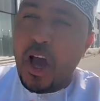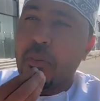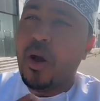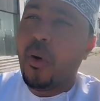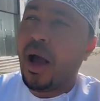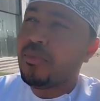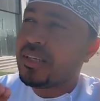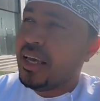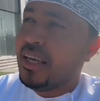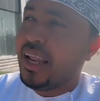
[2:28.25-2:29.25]

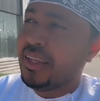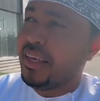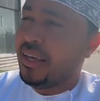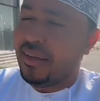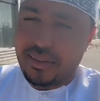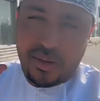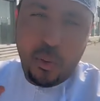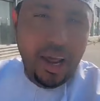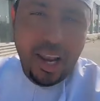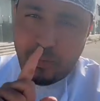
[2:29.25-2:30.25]
150 هديه
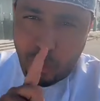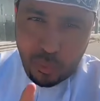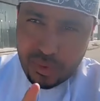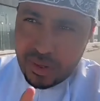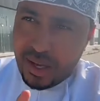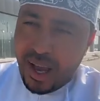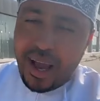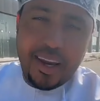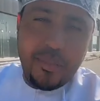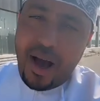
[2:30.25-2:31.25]
واحلفوا
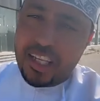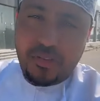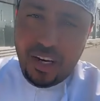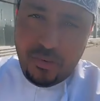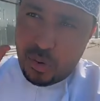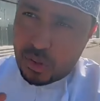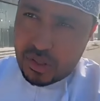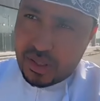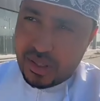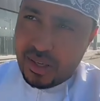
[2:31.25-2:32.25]
اني ما ادفع
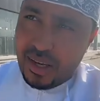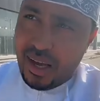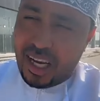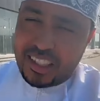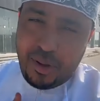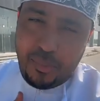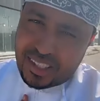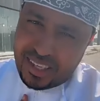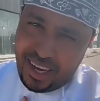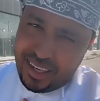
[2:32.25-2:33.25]
الفلوس عشان بس
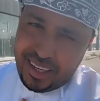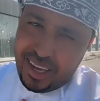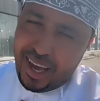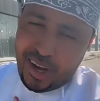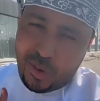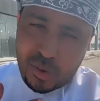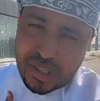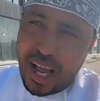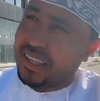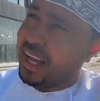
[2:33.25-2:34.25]
يعني اكون
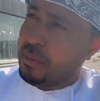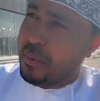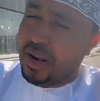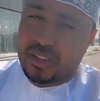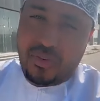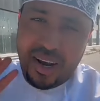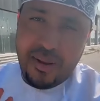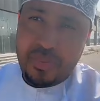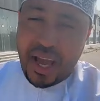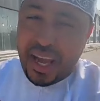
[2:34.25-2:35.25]
صادق امام الاطفال
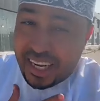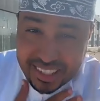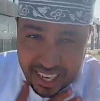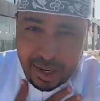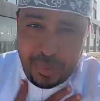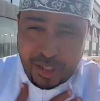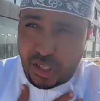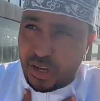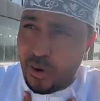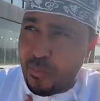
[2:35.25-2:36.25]
انا كنت انا
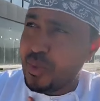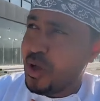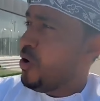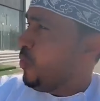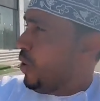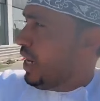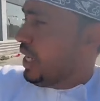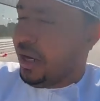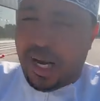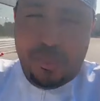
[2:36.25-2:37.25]
بشتريهم
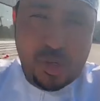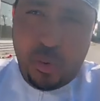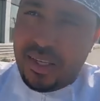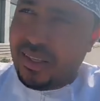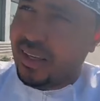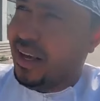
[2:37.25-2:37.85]
ولكن عرب سويت